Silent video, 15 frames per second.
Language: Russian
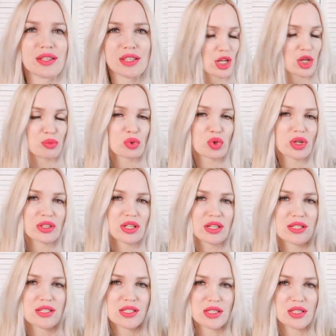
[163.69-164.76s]
Я люблю, когда
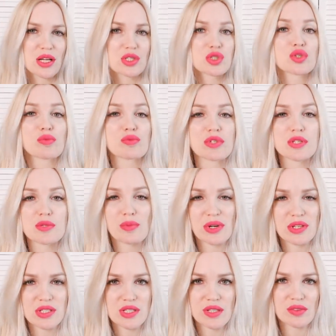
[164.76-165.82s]
лосины, особенно
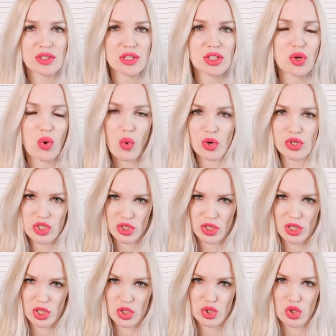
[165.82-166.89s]
спортивные, очень
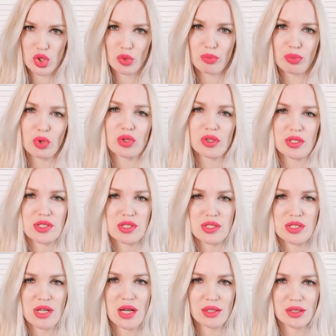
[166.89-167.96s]
хорошо и плотно
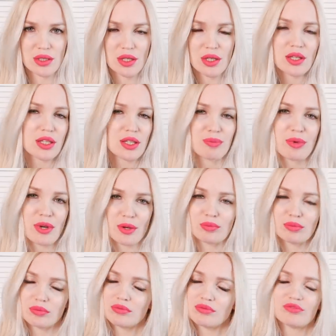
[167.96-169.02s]
сидят, и
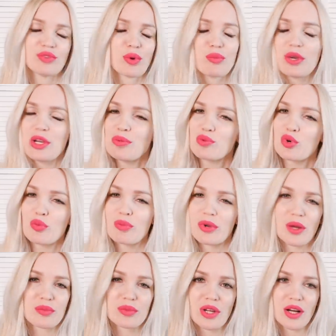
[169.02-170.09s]
прям в облипку
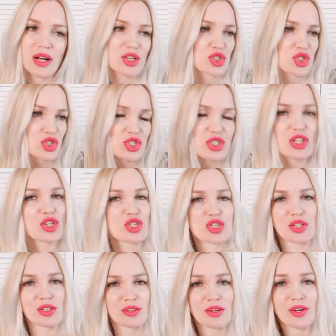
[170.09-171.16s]
прям так аж
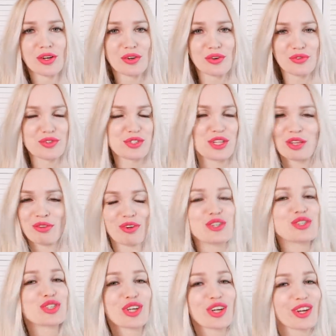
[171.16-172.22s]
держат все твои
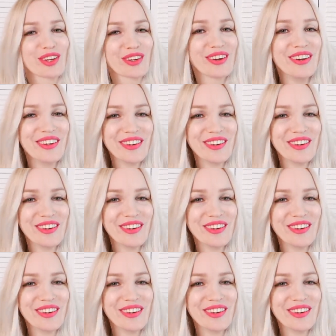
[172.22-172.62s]
жиры.